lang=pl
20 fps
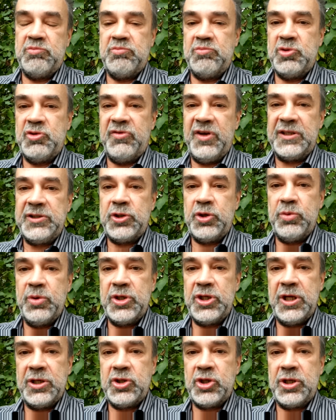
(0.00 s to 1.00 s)
ćwierć
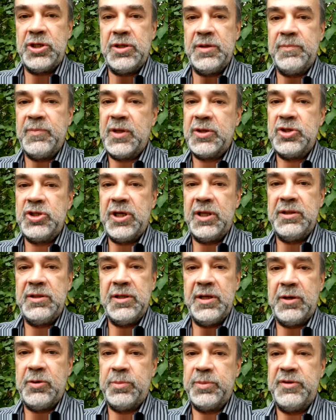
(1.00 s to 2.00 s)
łyżeczki
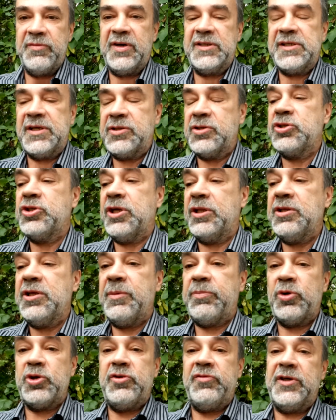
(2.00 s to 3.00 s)
dziennie lub dwa razy dziennie
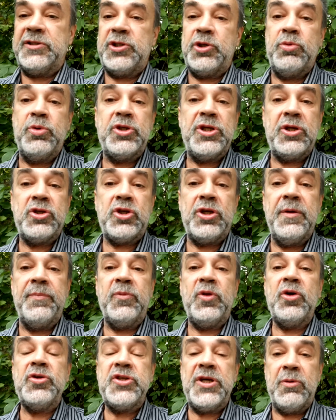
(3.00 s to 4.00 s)
po ćwierć łyżeczki.
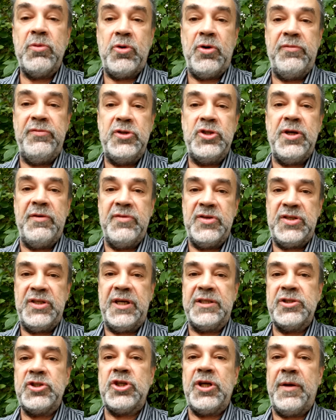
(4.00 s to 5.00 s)
To całkowicie
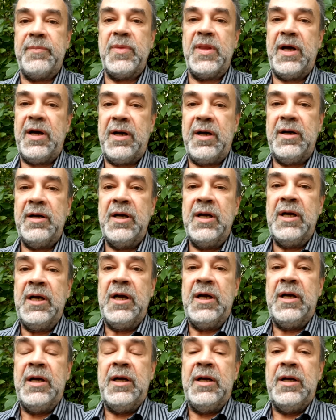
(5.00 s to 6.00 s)
wystarcza na
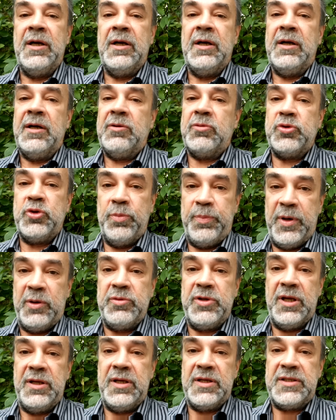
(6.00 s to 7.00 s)

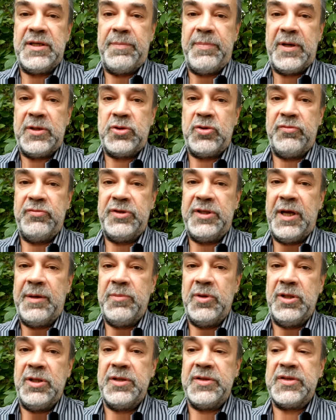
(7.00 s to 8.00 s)
uzupełnienie zapasu
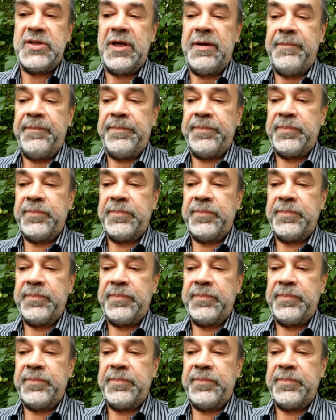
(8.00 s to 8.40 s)
witaminy C.